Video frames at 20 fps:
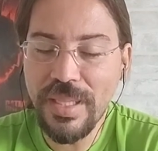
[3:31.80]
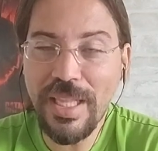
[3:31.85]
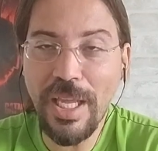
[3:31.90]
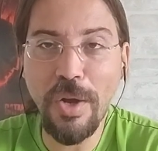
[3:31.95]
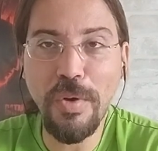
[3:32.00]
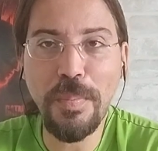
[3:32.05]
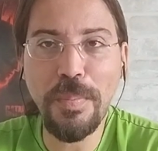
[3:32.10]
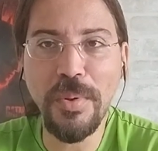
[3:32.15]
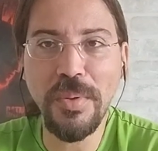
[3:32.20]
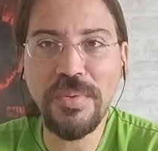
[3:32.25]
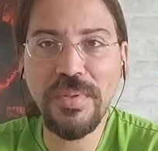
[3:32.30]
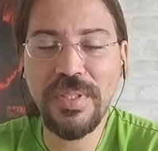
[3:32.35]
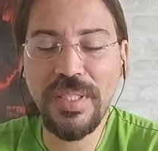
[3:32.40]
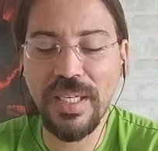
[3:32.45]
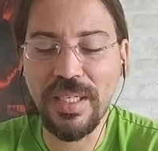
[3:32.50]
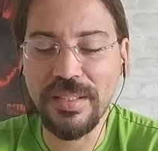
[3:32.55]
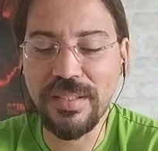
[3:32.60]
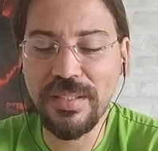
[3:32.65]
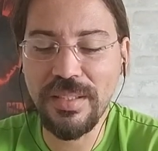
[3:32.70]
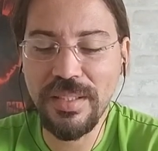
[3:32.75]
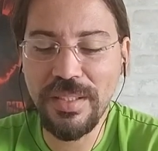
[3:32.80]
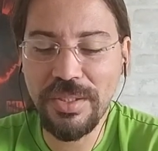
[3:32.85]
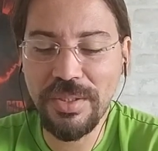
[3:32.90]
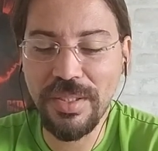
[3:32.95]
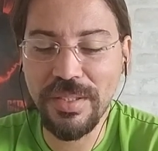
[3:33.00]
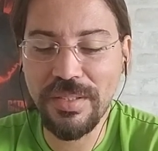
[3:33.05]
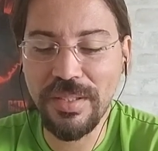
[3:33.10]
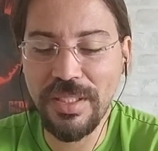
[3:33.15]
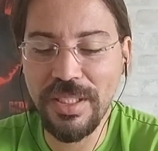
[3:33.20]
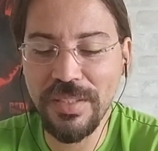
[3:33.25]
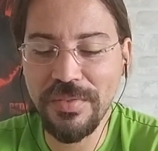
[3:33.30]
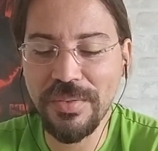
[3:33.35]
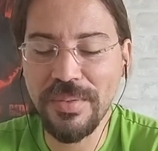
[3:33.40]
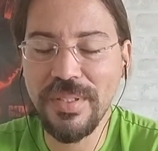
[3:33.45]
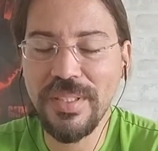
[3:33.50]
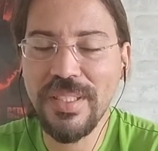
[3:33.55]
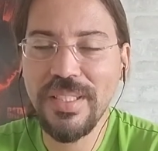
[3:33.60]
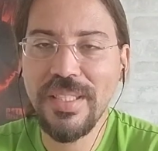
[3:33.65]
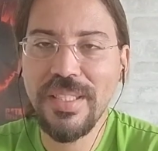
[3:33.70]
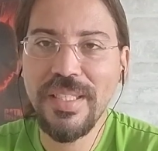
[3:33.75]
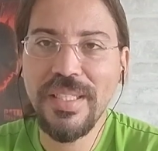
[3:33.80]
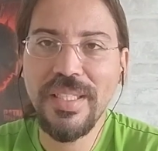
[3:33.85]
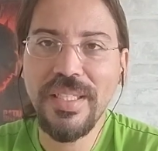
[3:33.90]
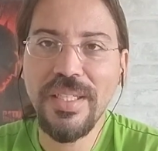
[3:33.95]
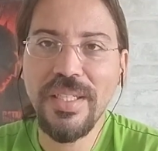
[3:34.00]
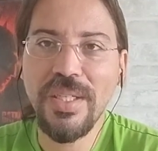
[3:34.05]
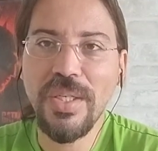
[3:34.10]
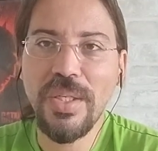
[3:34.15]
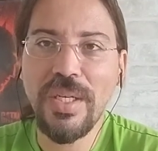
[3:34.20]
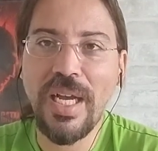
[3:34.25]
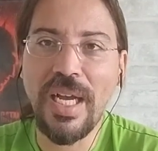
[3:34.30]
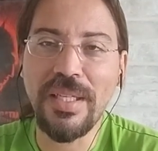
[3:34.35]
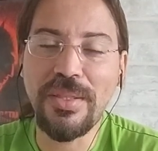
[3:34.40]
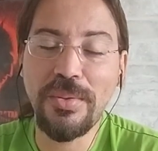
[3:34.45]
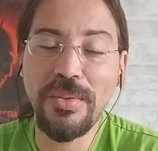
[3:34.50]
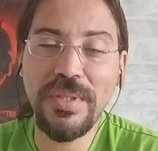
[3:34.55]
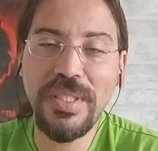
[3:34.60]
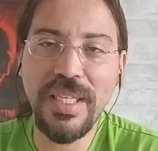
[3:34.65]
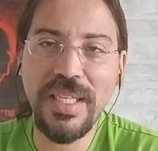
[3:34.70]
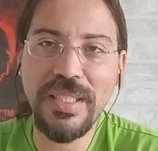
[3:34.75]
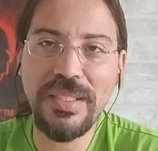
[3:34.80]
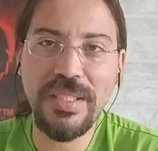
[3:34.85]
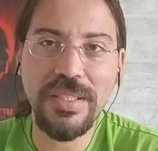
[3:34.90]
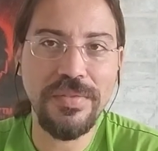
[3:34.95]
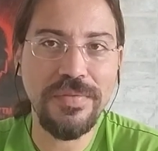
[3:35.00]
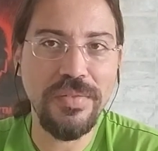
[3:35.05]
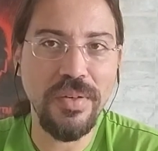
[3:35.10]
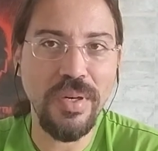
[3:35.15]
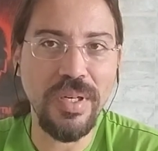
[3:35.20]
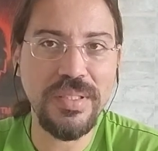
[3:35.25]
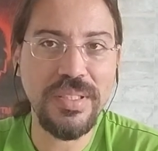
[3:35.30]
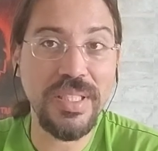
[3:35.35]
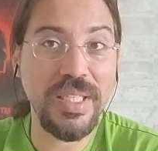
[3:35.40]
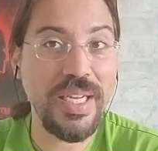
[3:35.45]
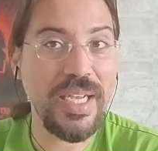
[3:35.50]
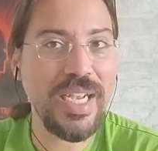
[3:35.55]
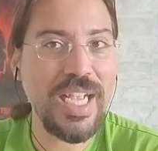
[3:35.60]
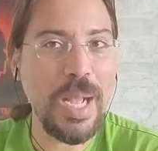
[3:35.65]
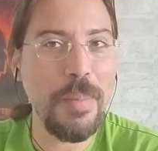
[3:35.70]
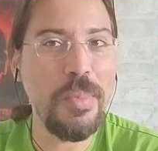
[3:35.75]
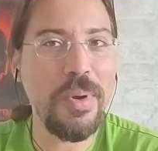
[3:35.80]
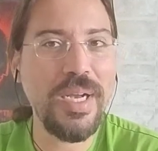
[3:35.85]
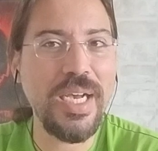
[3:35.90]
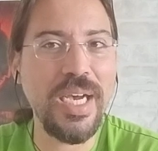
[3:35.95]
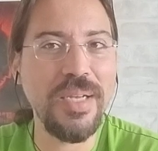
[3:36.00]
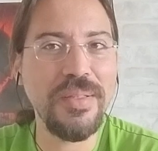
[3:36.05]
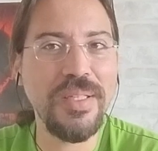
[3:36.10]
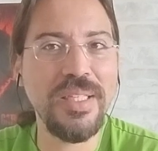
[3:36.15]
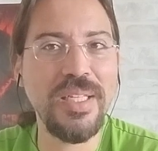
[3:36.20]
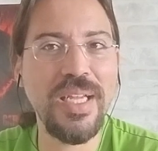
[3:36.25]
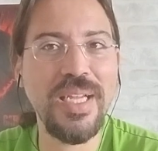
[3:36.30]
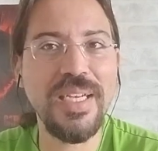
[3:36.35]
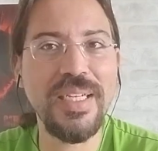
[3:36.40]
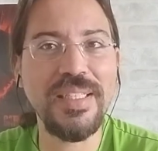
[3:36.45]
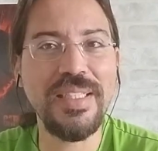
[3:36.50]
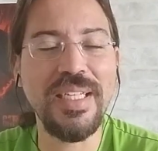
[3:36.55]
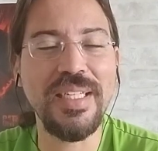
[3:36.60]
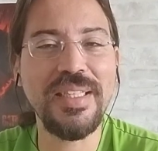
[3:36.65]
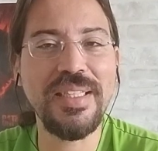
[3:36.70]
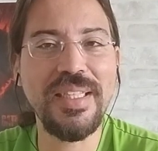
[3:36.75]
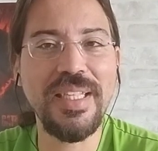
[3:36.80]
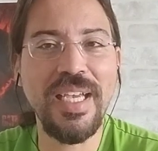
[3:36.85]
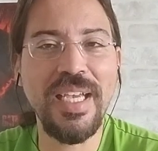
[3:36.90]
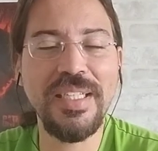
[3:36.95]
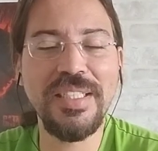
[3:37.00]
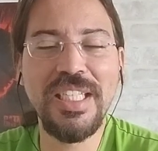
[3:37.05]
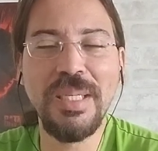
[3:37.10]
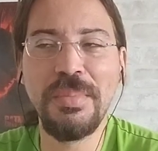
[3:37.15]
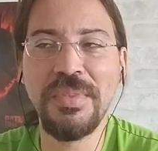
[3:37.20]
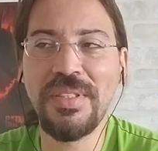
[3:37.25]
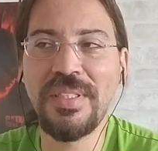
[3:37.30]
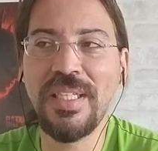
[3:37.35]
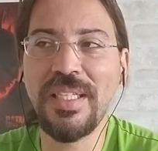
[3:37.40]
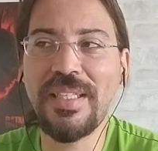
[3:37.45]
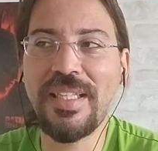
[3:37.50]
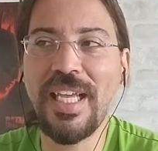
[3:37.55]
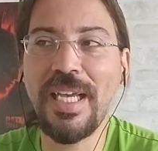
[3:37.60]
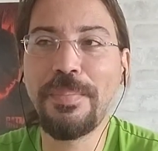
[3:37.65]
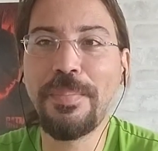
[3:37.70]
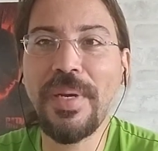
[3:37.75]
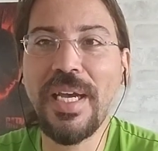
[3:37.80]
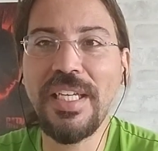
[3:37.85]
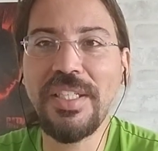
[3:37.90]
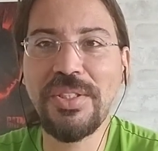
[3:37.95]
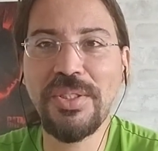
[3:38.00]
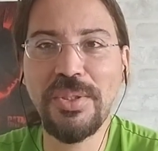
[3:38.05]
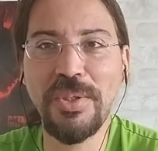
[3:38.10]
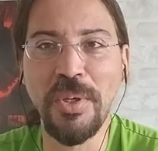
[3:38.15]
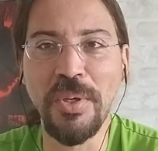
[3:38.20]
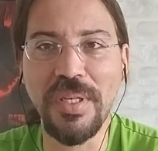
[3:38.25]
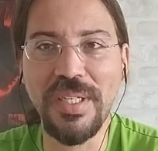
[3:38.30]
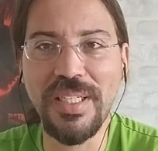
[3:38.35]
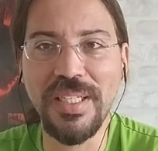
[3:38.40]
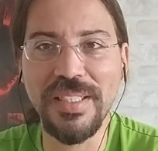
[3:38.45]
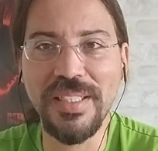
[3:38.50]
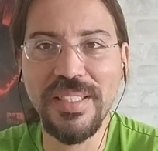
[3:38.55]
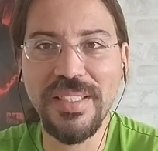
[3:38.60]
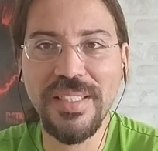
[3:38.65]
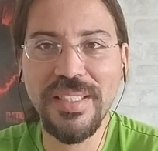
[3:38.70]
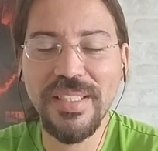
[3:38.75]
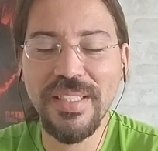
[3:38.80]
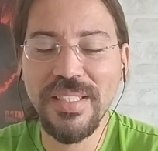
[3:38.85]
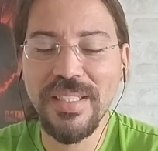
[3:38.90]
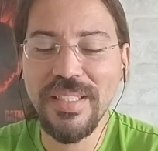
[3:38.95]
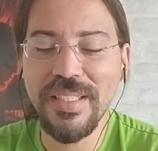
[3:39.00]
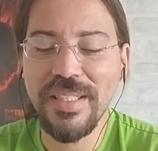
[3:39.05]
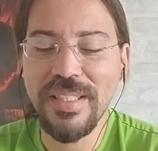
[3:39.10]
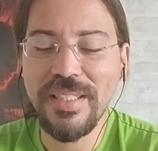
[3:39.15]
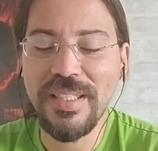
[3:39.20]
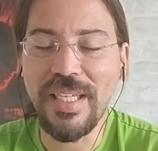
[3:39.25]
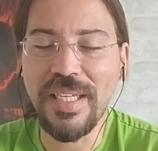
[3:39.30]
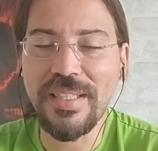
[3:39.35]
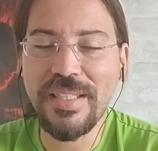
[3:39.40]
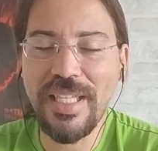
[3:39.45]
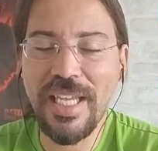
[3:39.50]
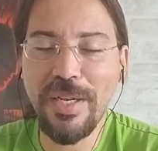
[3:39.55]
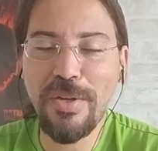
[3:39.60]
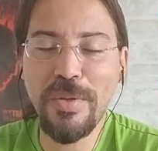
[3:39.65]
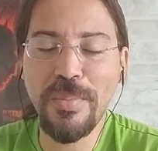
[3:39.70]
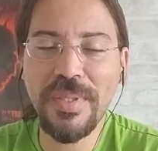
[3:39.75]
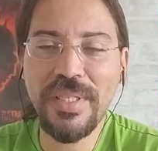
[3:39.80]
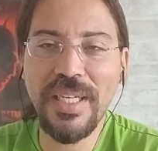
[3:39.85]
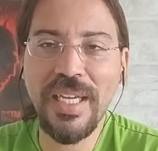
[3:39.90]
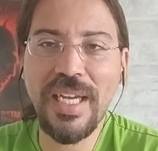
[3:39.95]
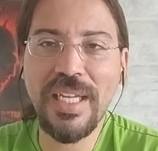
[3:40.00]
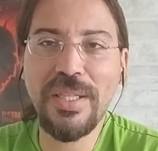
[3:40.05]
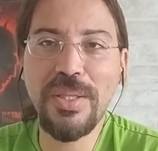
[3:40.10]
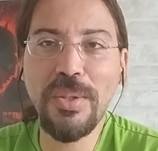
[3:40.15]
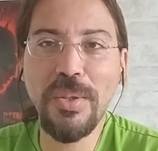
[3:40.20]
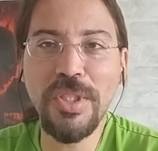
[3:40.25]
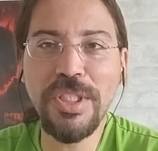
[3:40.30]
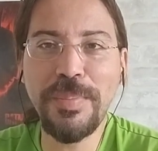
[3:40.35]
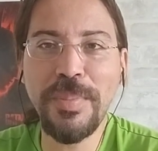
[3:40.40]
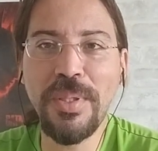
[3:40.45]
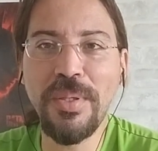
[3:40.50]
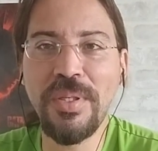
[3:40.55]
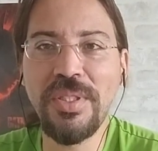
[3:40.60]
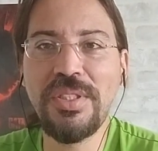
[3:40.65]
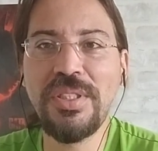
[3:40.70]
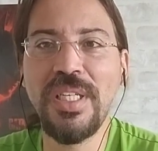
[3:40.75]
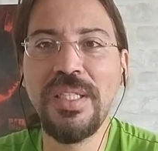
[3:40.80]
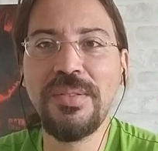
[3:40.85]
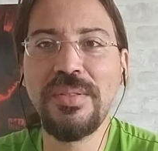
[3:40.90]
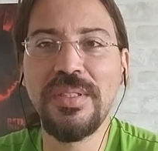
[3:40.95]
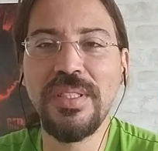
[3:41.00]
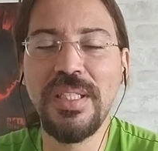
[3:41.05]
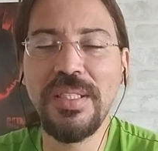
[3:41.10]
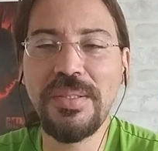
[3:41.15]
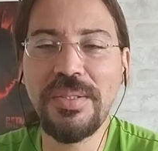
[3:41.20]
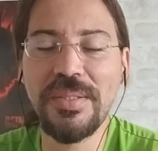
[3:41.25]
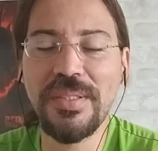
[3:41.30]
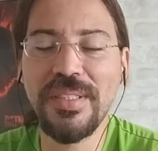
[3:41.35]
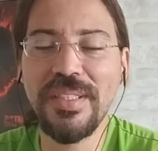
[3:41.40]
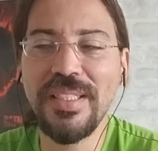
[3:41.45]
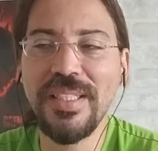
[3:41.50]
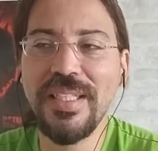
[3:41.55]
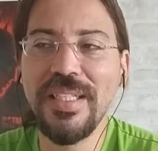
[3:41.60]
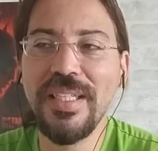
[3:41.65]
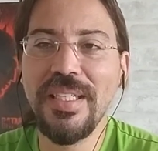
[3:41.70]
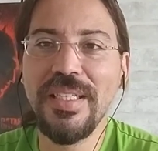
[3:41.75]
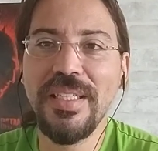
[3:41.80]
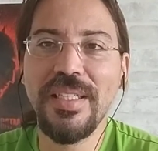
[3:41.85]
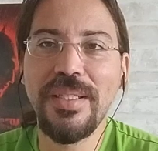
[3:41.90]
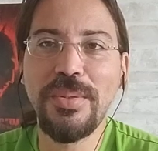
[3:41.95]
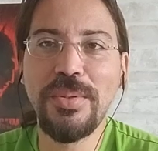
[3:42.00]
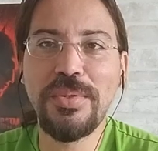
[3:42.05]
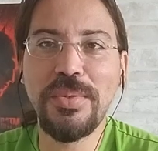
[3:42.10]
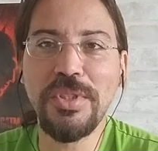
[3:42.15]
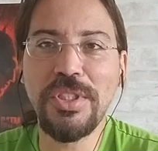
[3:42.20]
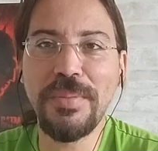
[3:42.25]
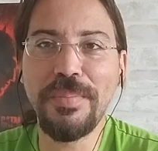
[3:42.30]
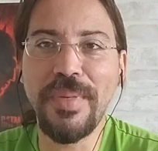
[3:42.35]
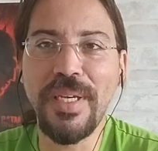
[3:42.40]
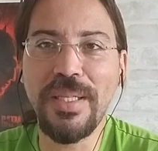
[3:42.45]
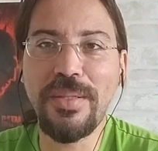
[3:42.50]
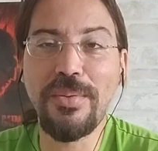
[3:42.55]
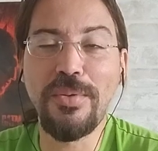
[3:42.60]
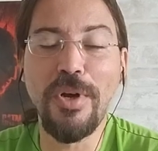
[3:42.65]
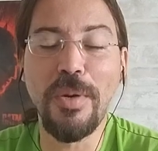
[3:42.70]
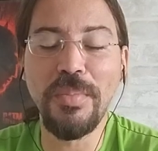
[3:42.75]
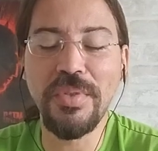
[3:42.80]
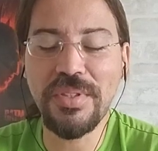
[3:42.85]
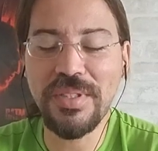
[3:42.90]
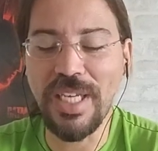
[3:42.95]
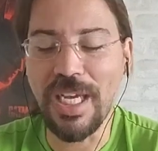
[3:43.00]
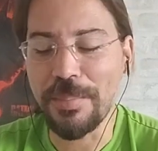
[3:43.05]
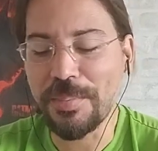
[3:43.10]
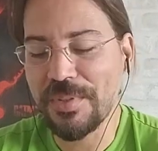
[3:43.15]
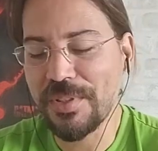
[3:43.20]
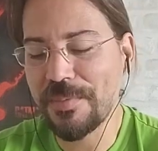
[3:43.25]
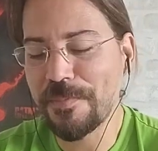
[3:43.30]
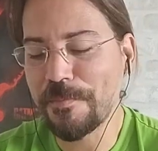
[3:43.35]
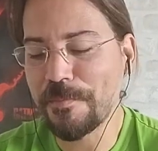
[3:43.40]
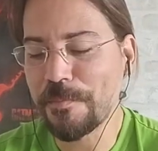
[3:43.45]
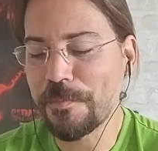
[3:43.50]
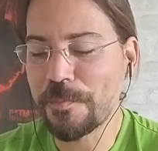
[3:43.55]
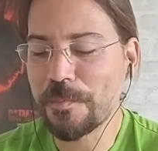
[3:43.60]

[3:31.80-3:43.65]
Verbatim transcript: tal ponto interessante desse livro, Arthur Dente e Fox, ele acaba caindo na, na terra, digamos assim, na terra pré-histórica, né? Na terra como que era 2 milhões de anos antes do surgimento do Homo sapiens.